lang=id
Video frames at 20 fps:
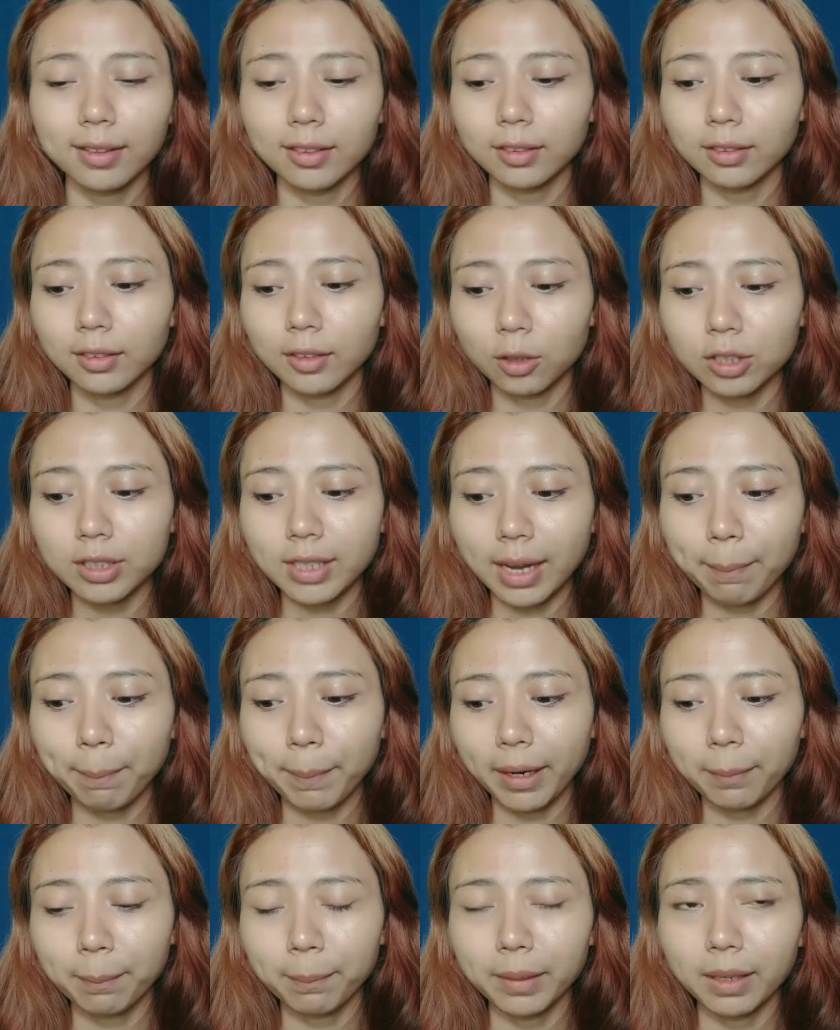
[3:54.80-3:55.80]
Terus
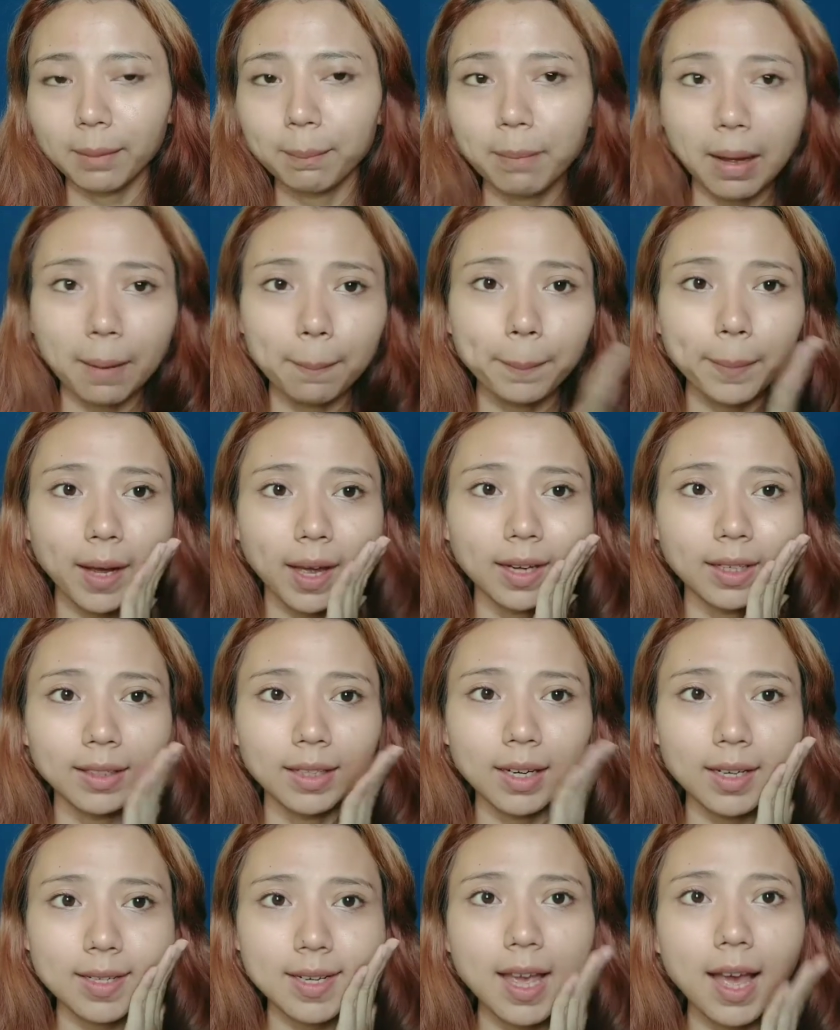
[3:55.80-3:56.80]
efek
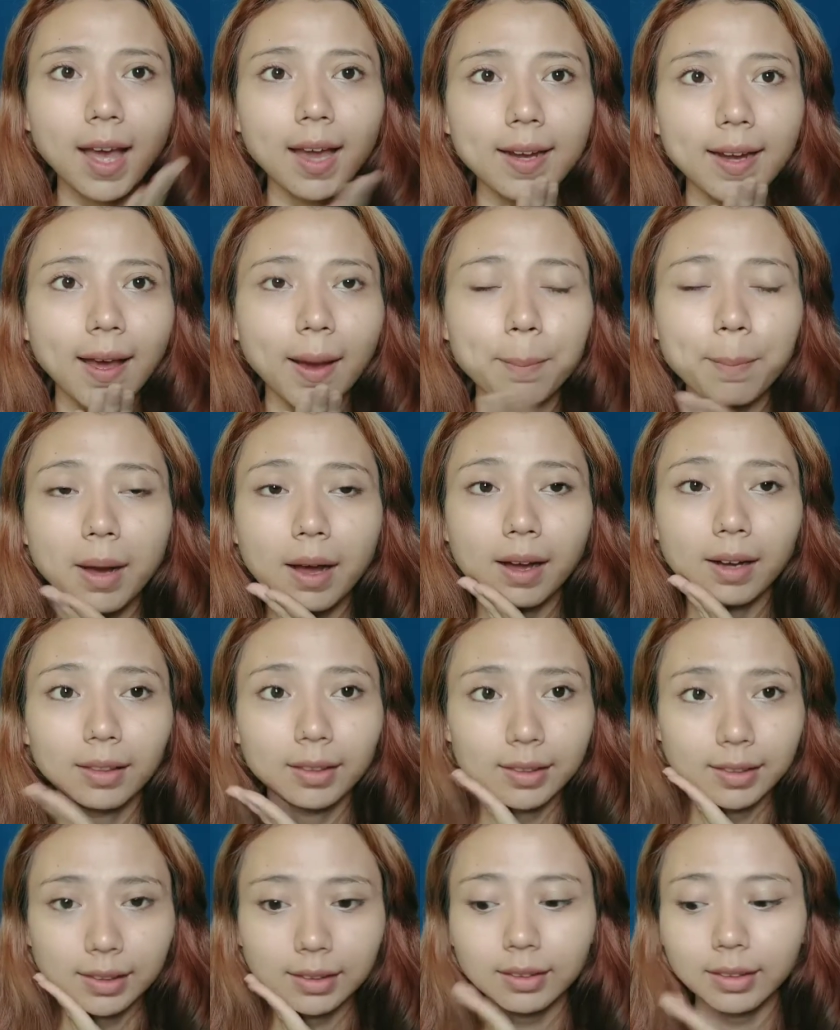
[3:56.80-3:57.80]
melembabkannya dia ada
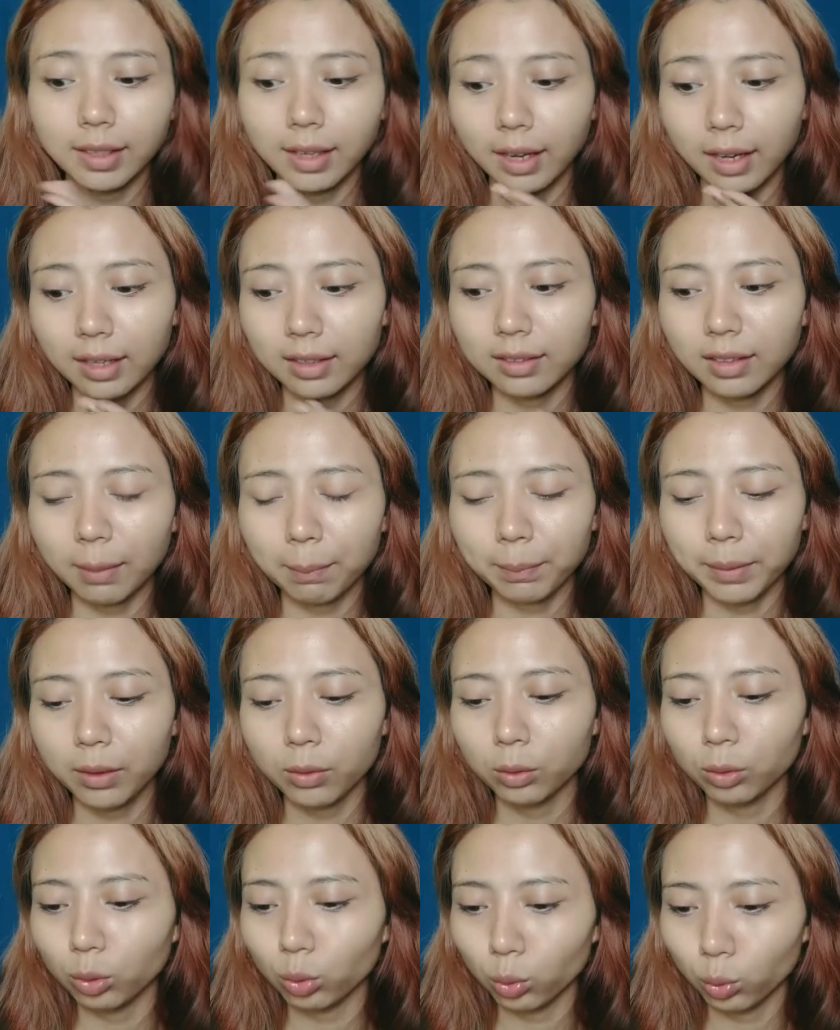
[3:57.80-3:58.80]
banget ya, tapi
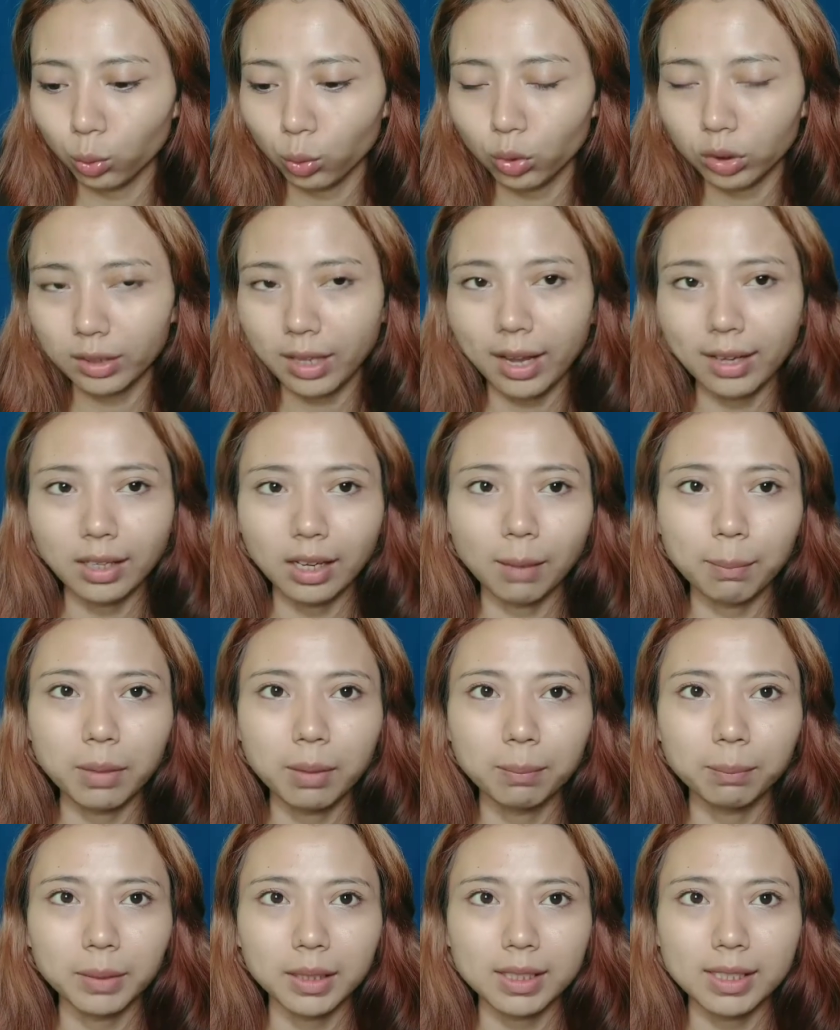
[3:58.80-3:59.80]
untuk daya
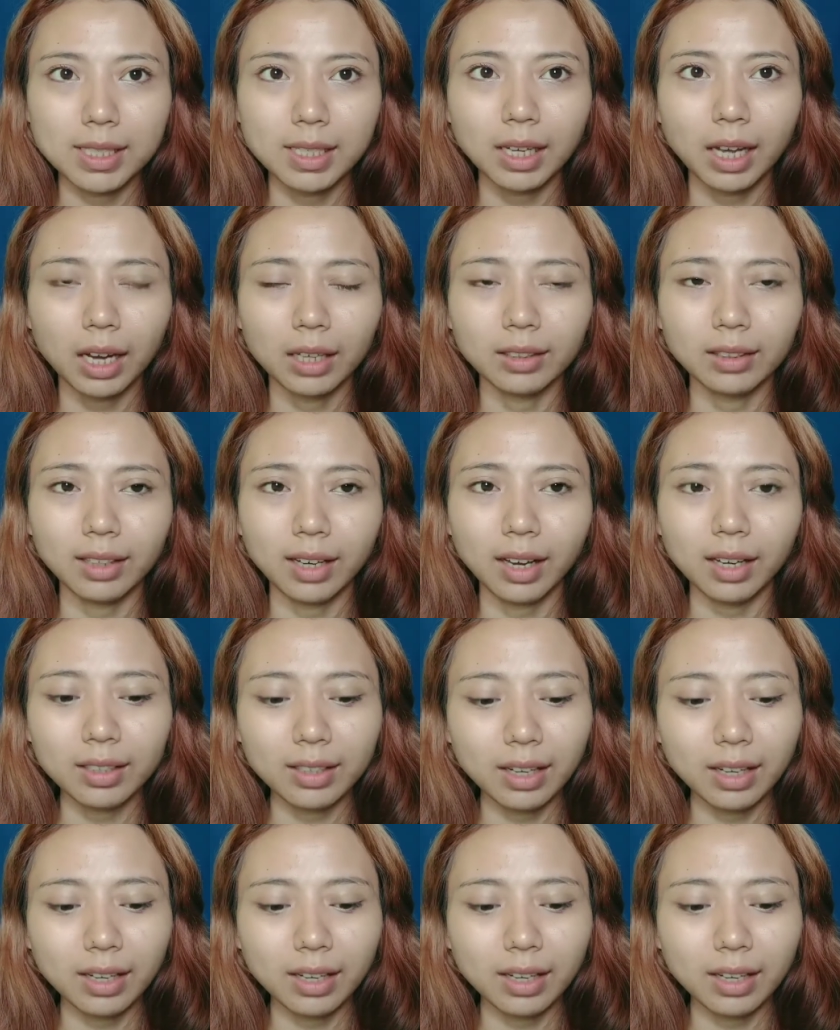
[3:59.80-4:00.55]
membersihkannya